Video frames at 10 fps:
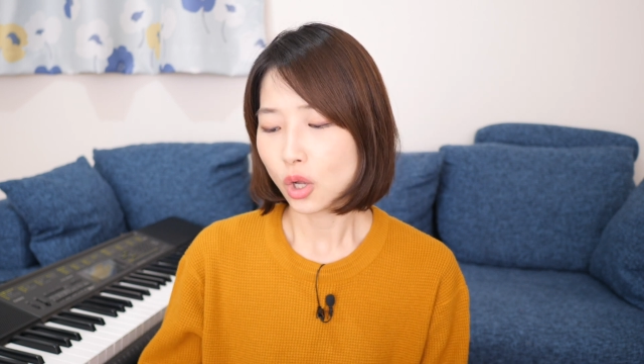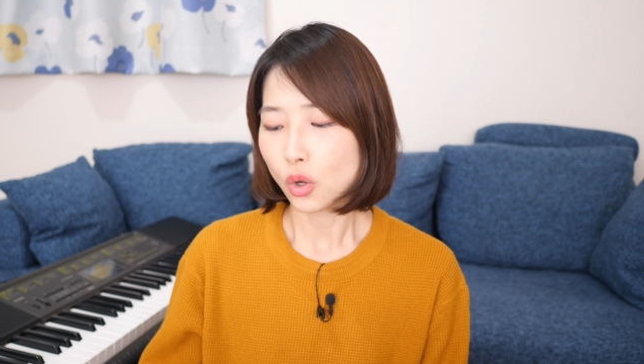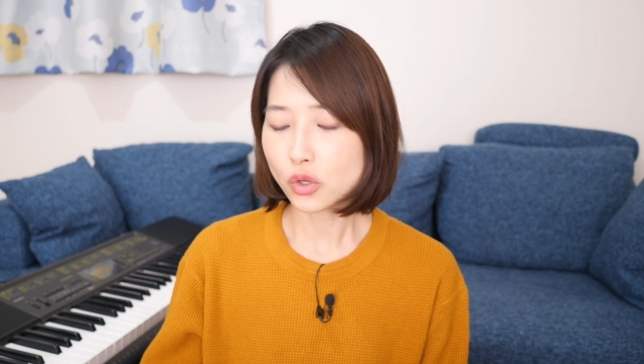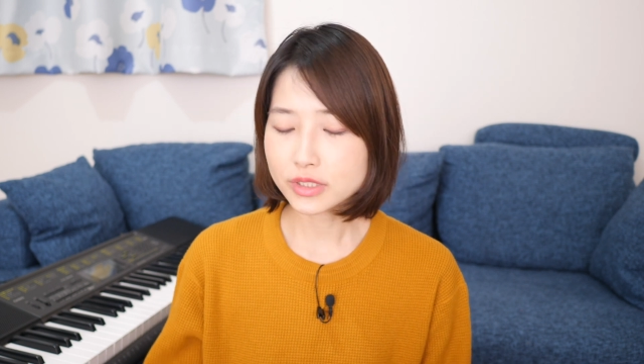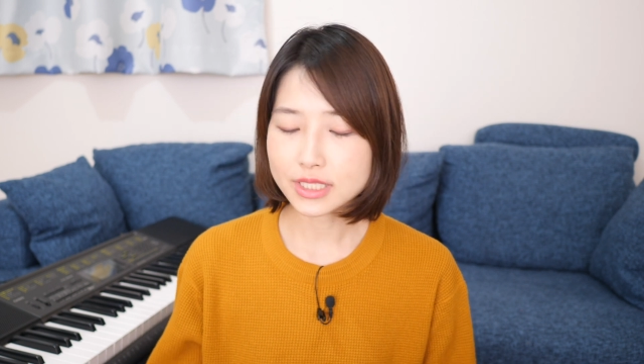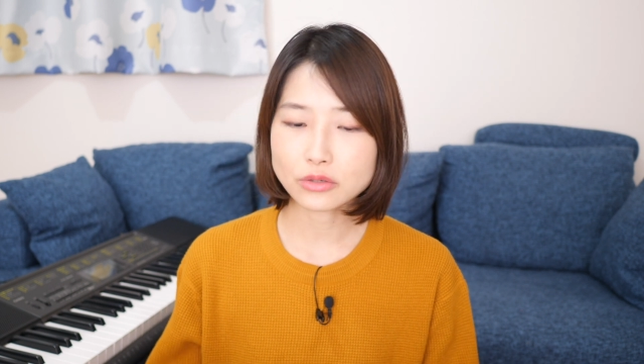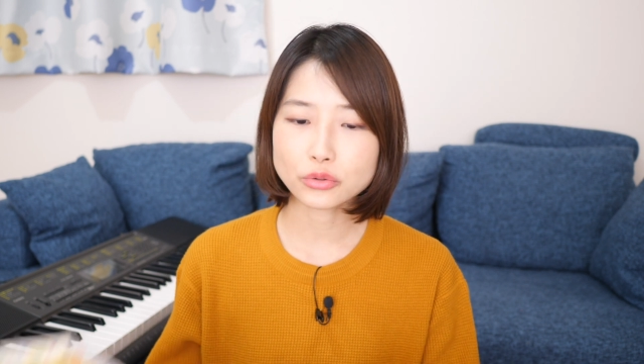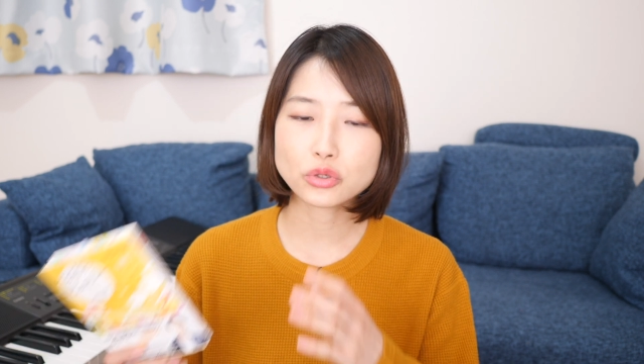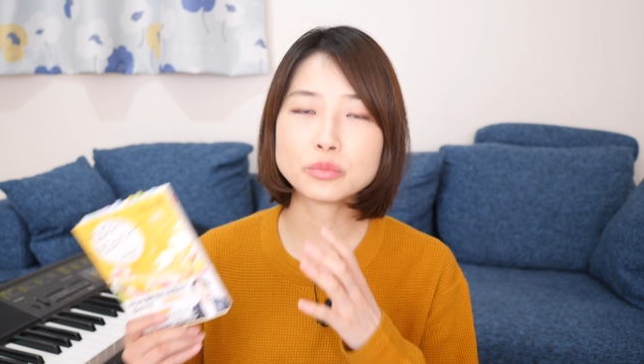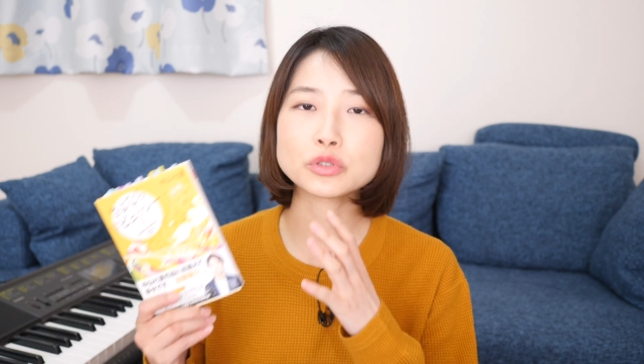本作
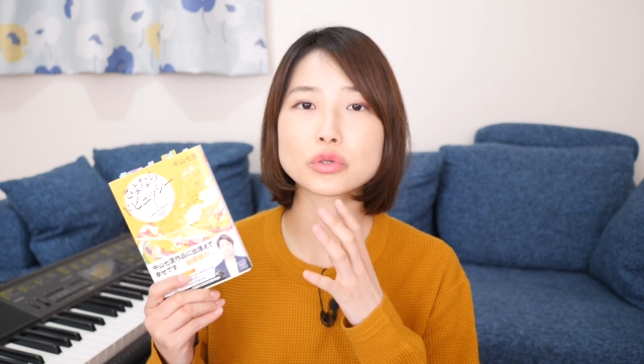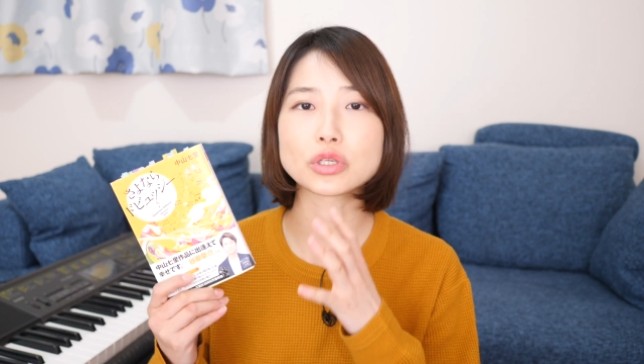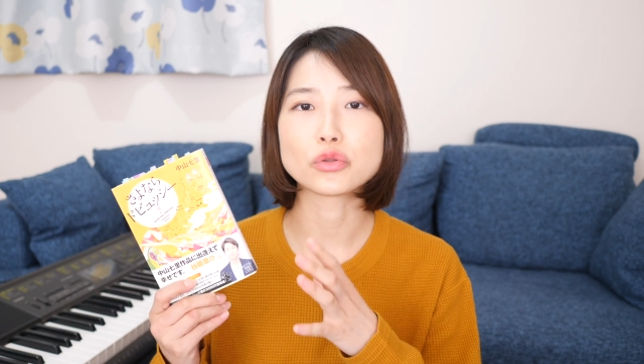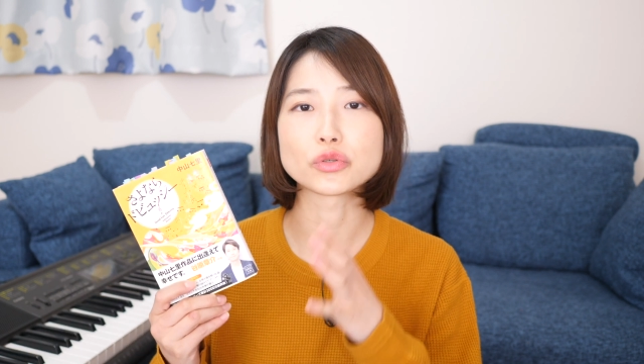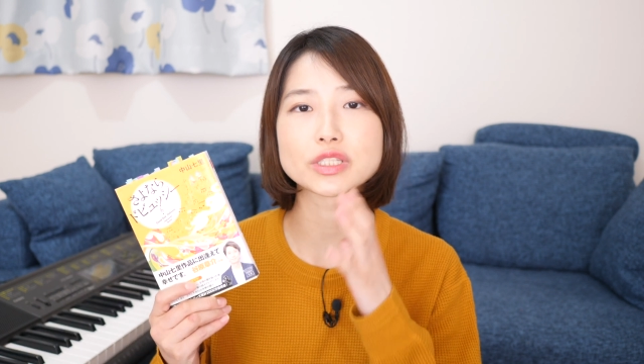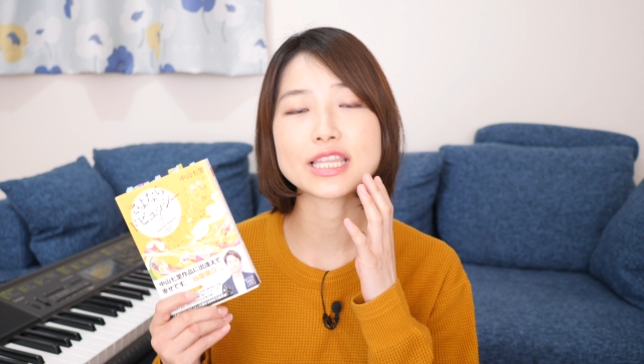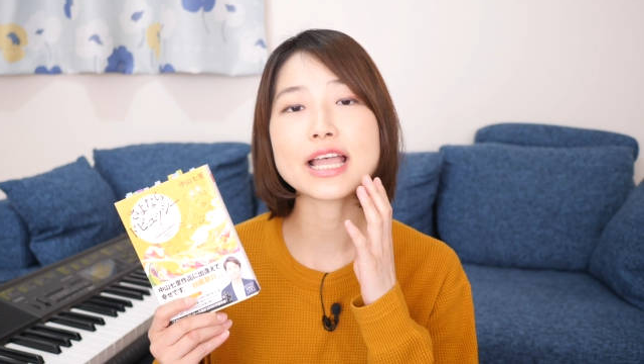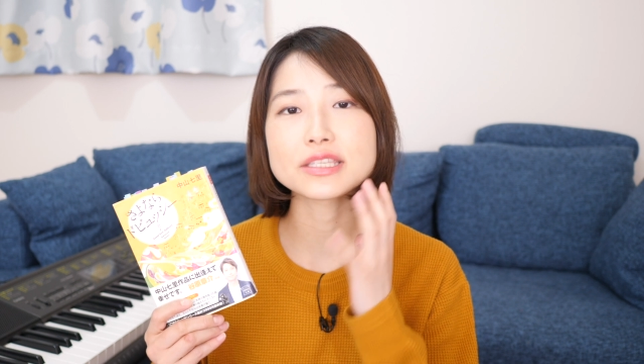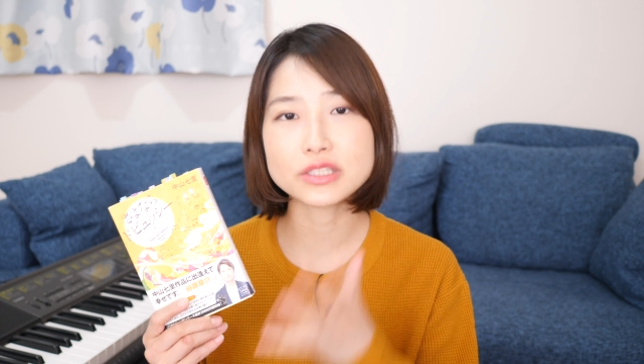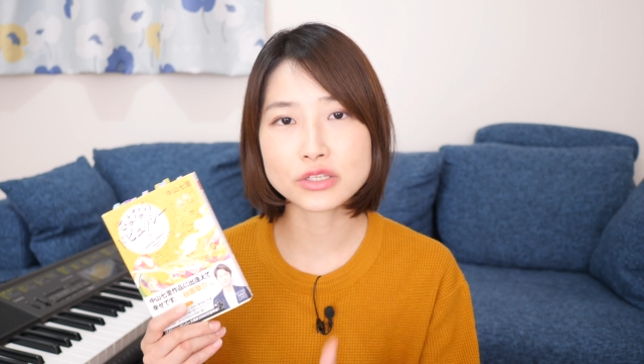を読む時と
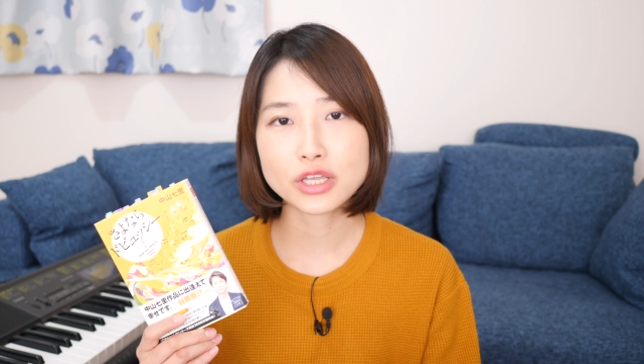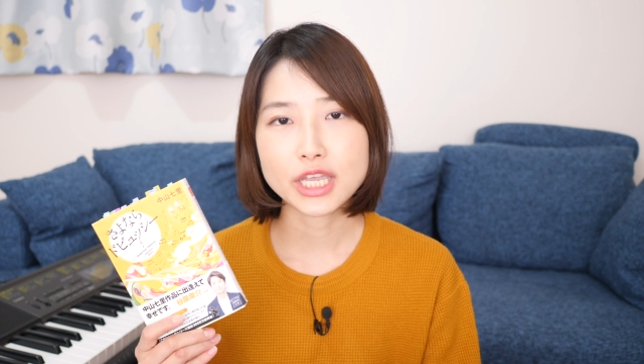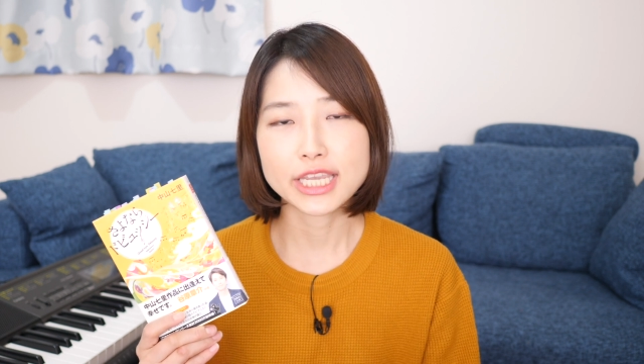スタンス、